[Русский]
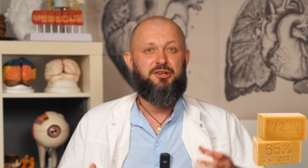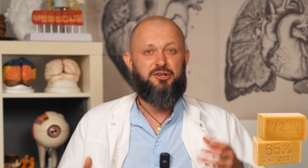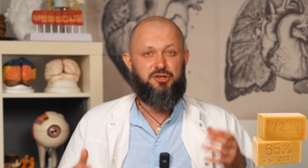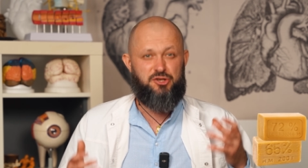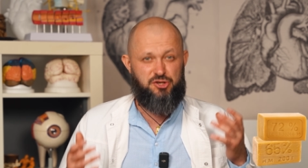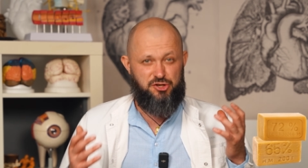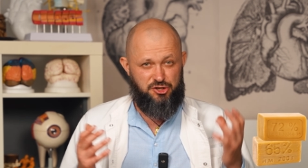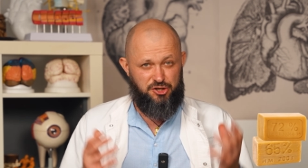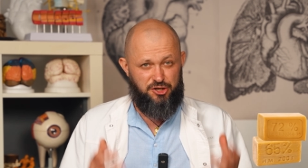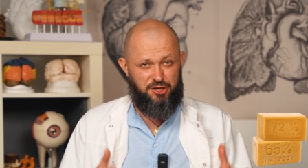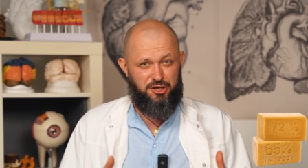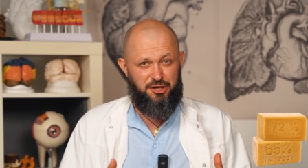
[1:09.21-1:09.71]

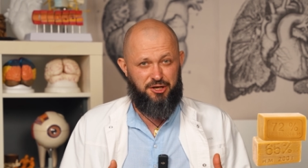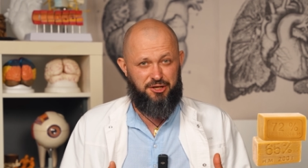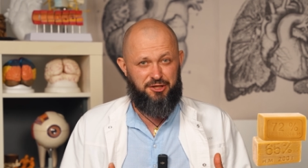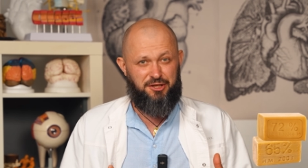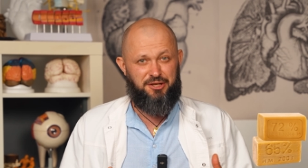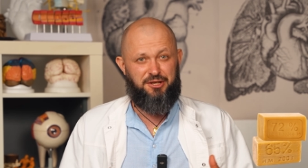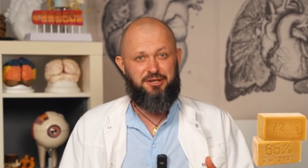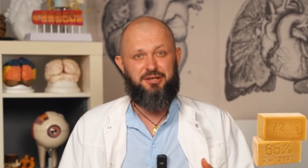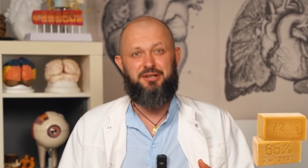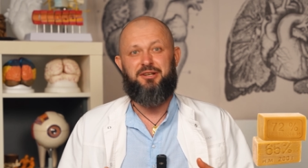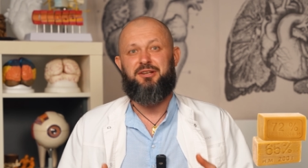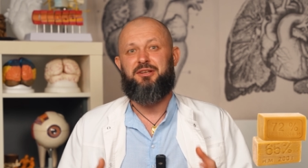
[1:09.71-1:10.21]

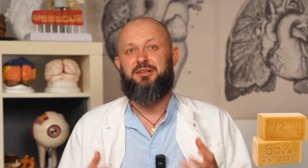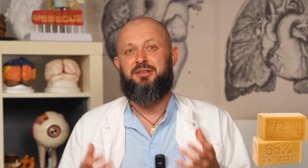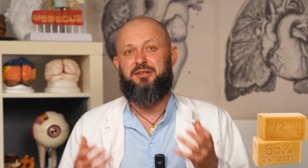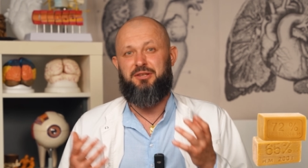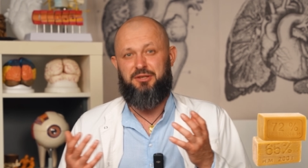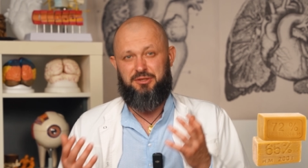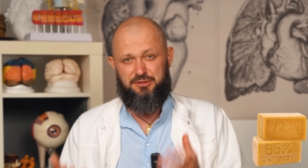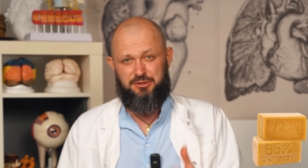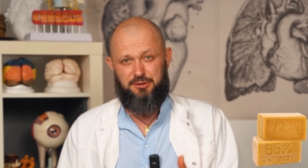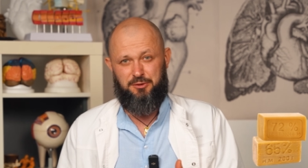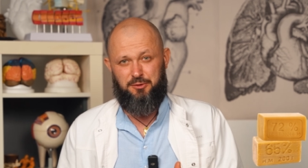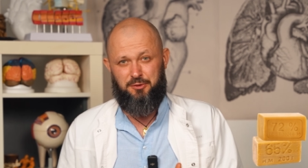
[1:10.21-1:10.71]
жирных
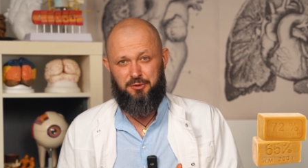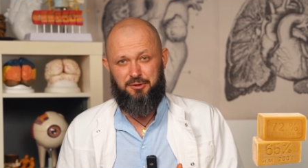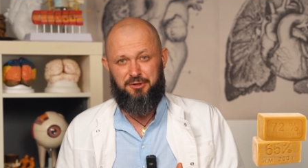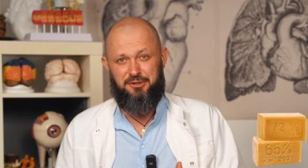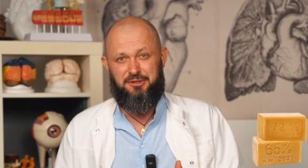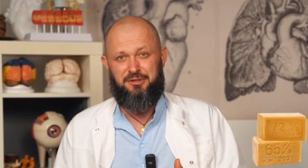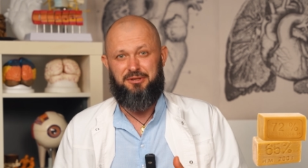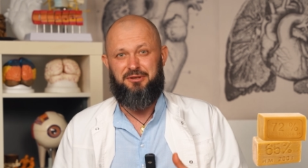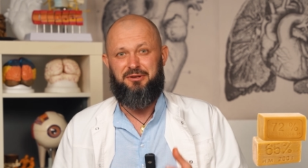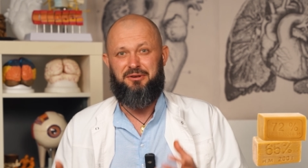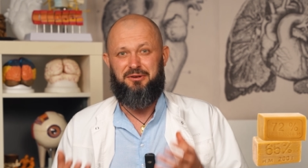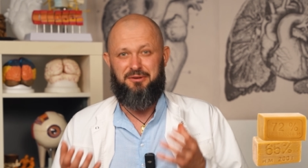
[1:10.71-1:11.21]

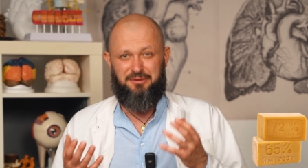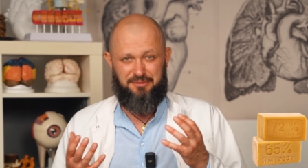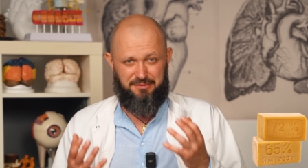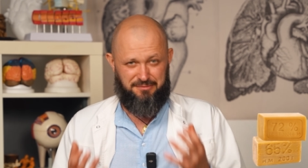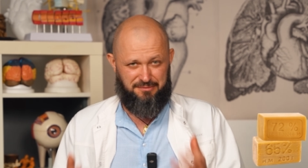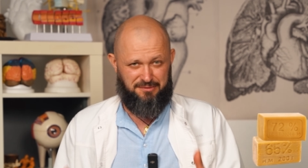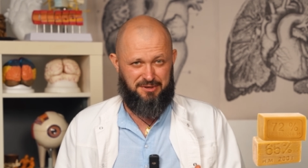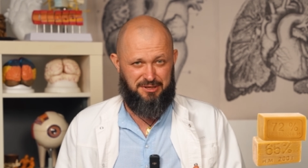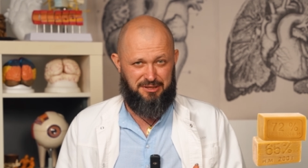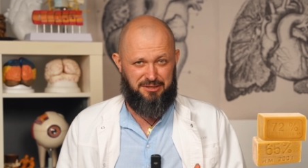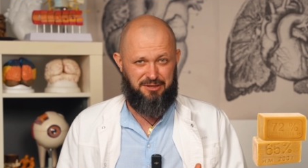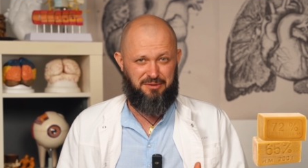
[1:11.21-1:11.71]
кислот
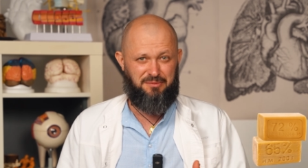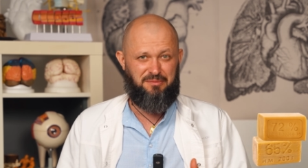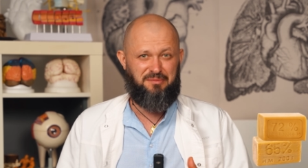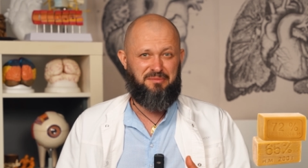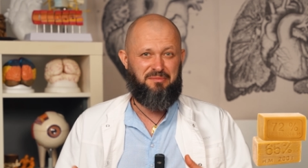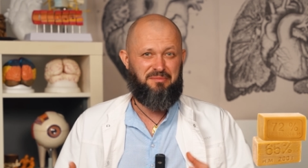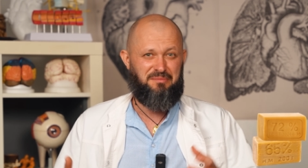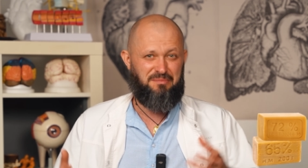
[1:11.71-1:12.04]
в этом